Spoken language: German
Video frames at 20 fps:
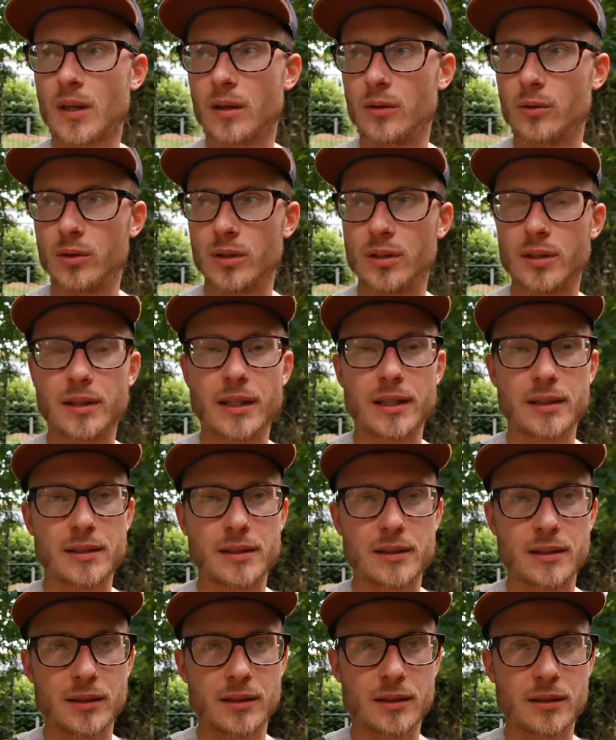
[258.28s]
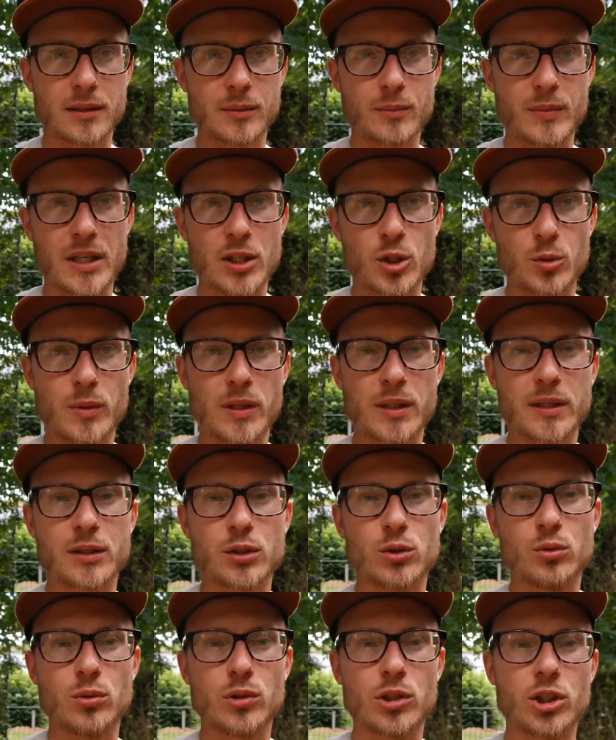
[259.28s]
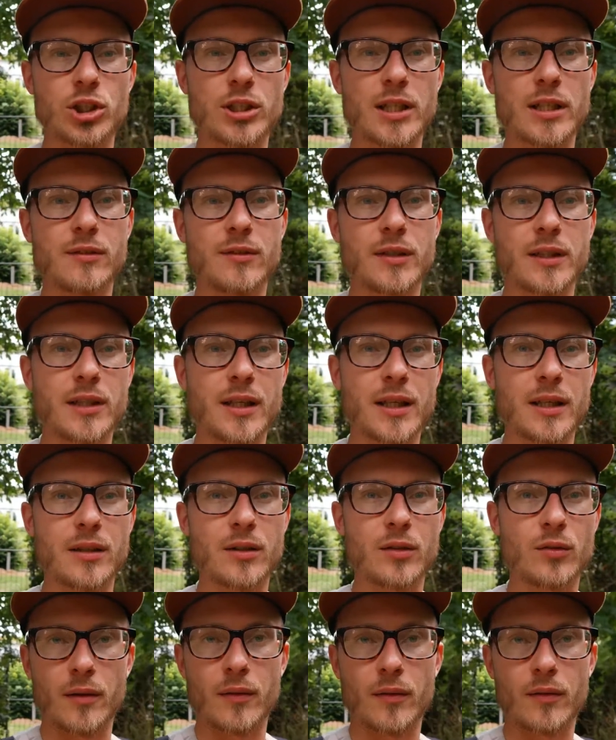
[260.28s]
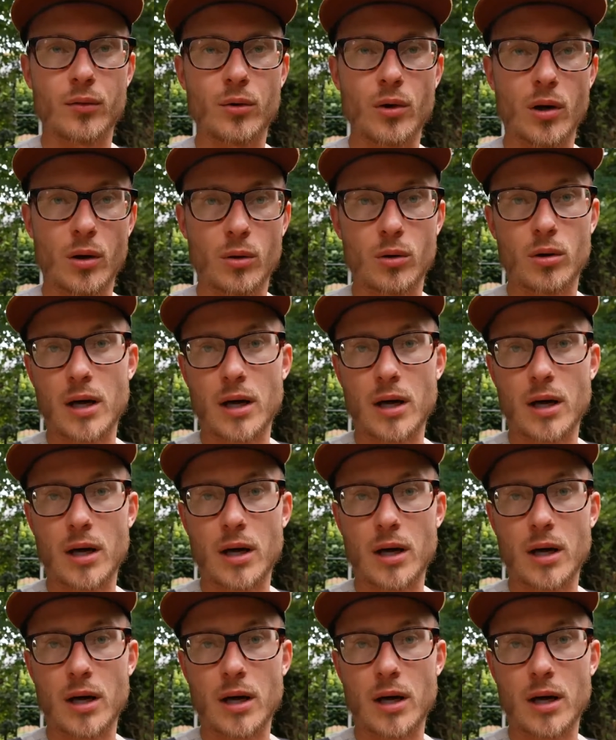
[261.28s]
Und das äh, Beispiel ist nur stellvertretend für auch